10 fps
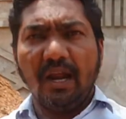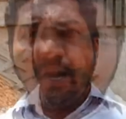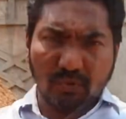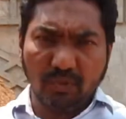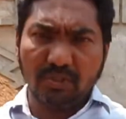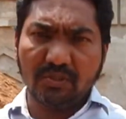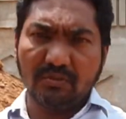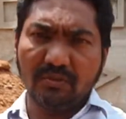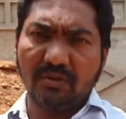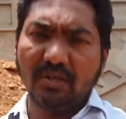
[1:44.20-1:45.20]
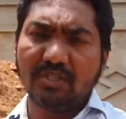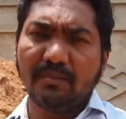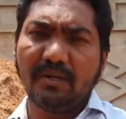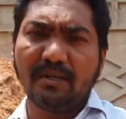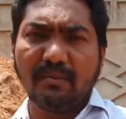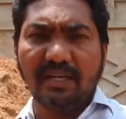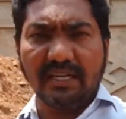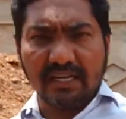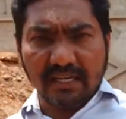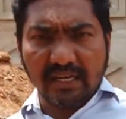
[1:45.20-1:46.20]
స్కూల్స్ uh, వచ్చేపటికి మనకి
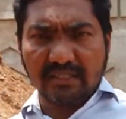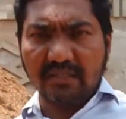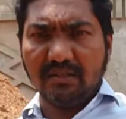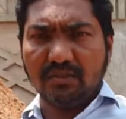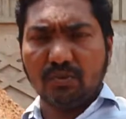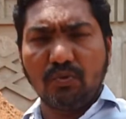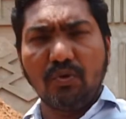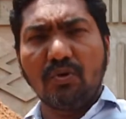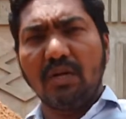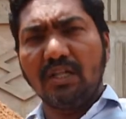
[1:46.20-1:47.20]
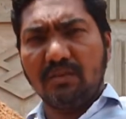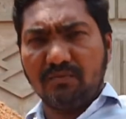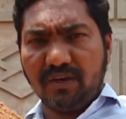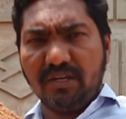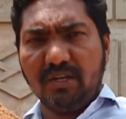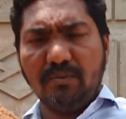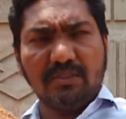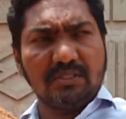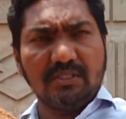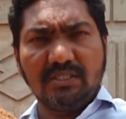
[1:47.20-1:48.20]
ఇంటర్నేషనల్ స్కూల్ కూడా ఫైవ్
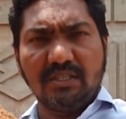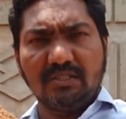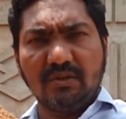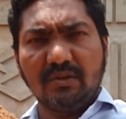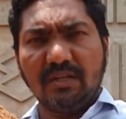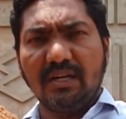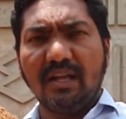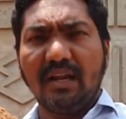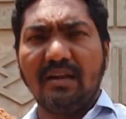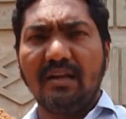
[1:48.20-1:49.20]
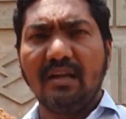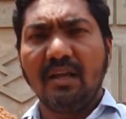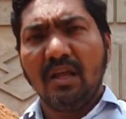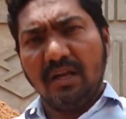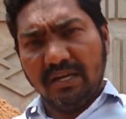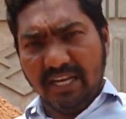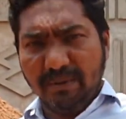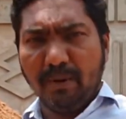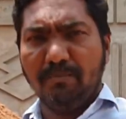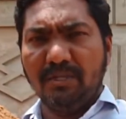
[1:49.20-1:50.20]
కిలోమీటర్స్ డిస్టెన్స్లో ఉందండి అండ్ ఢిల్లీ
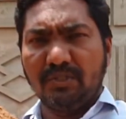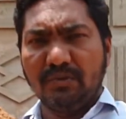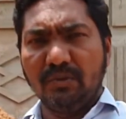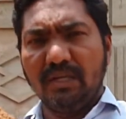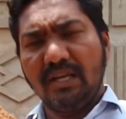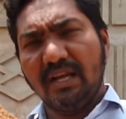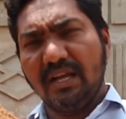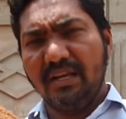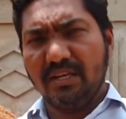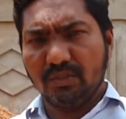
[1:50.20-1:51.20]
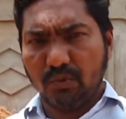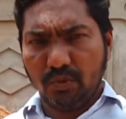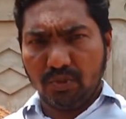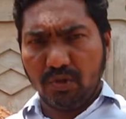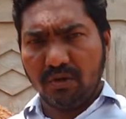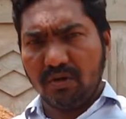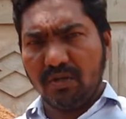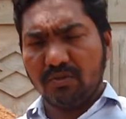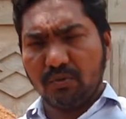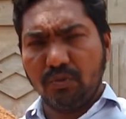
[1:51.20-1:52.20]
పబ్లిక్ స్కూల్ ఇలాగ అన్ని స్కూల్స్లో కూడా
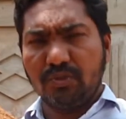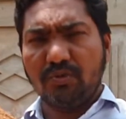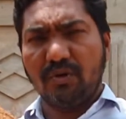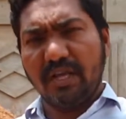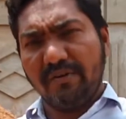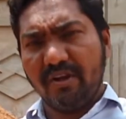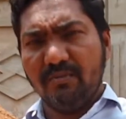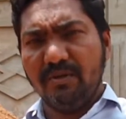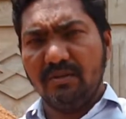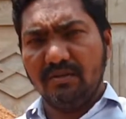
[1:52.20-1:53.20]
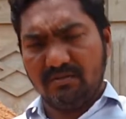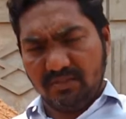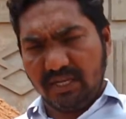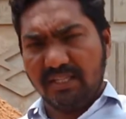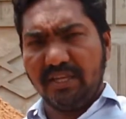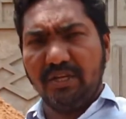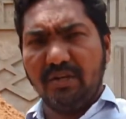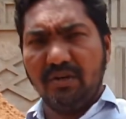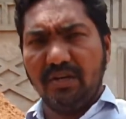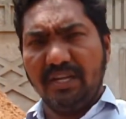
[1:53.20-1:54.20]
స్కూల్స్ కూడా అవైలబిల్ చాలా
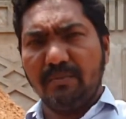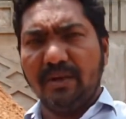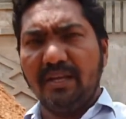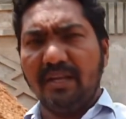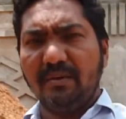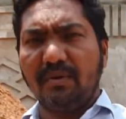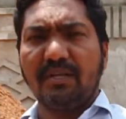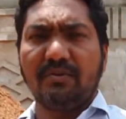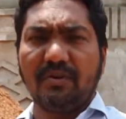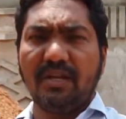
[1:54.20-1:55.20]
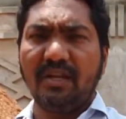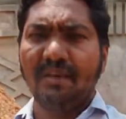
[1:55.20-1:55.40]
దగ్గరలో నియర్ బై మనకి ఉన్నాయి